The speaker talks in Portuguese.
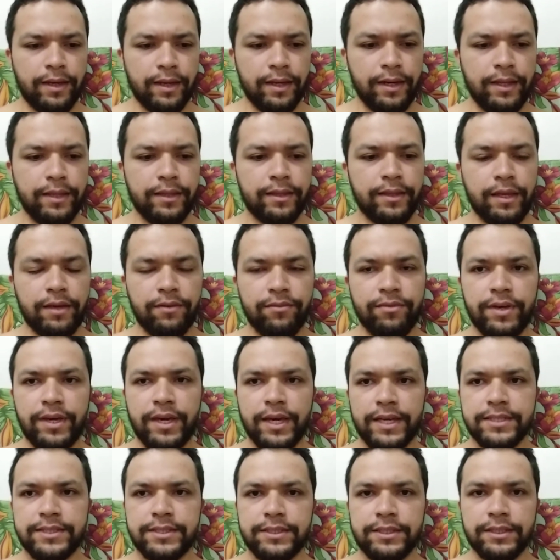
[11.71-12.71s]
ele teve
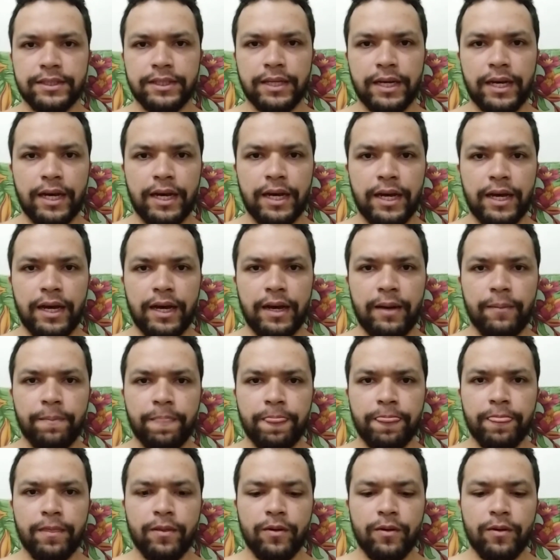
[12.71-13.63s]
que assinar